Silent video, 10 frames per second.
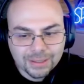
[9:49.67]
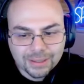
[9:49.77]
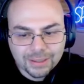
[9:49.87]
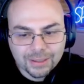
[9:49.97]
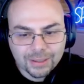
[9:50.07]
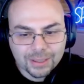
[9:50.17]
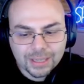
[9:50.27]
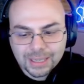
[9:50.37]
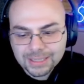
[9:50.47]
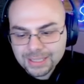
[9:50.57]
Oh
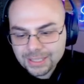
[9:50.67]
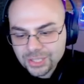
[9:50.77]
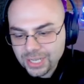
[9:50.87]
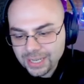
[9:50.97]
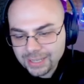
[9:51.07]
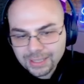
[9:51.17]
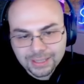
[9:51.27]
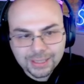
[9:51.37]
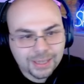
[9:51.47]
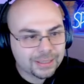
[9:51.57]
ragazzi, c'è
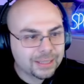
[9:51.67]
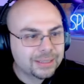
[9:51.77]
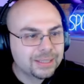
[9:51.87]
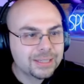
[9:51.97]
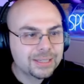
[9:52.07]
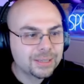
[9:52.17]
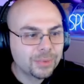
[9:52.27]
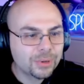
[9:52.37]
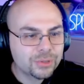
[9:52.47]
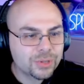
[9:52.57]
da dire
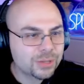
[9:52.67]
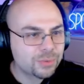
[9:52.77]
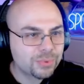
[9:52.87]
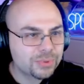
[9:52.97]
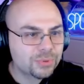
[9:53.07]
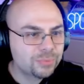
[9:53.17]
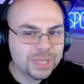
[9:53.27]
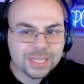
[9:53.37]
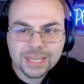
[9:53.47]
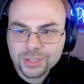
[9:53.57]
tantissimo, cioè su, su
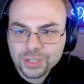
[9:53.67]
Mixage si